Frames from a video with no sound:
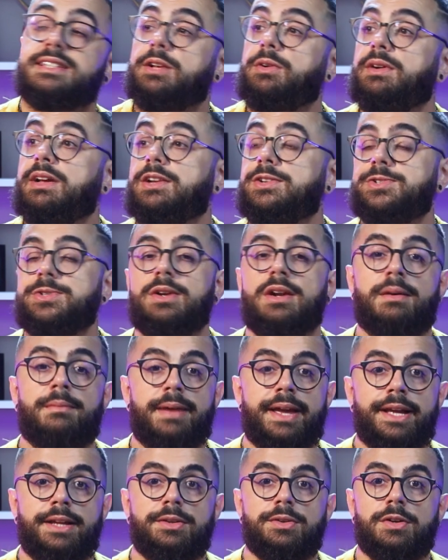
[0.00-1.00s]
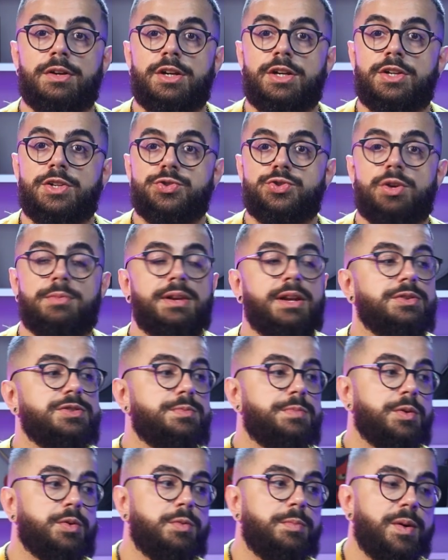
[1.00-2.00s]
Está num relacionamento. Sua menina não
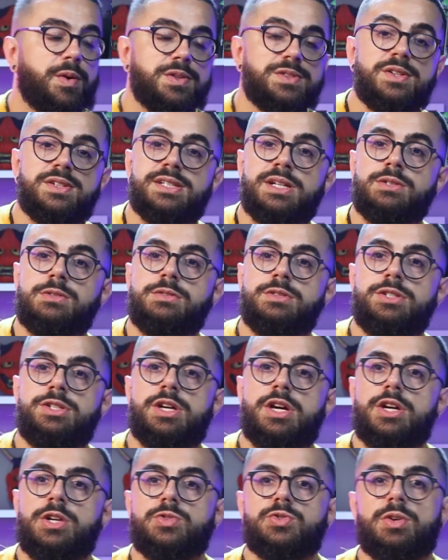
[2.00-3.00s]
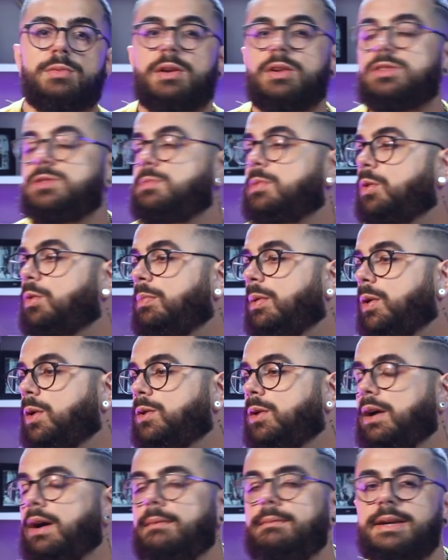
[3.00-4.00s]
se preocupa com a sua saúde. Sua menina não se preocupa com a
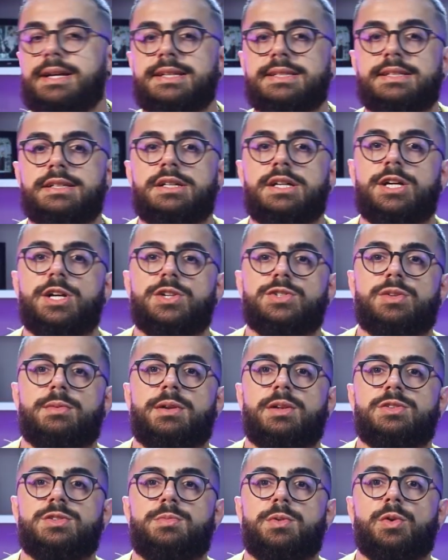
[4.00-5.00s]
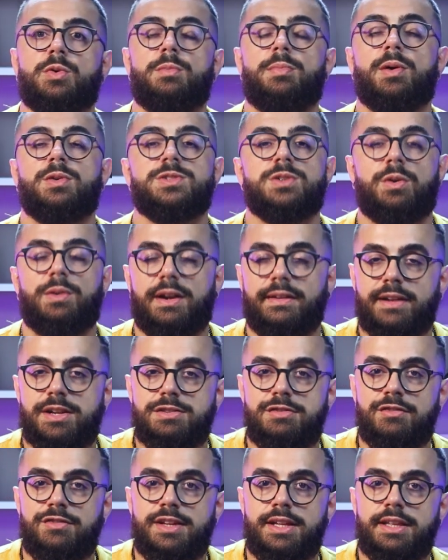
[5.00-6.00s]
tua cabeça. Sua menina não se preocupa com a sua
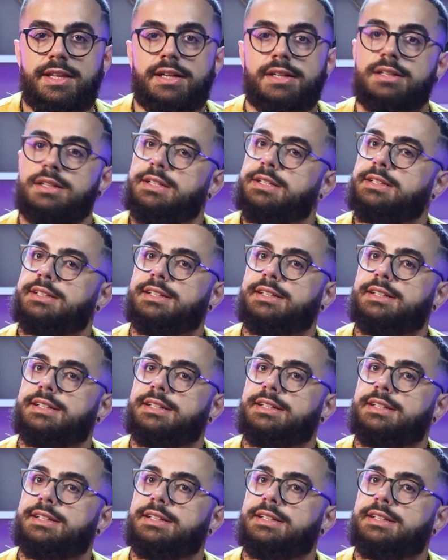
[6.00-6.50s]
qualidade de vida.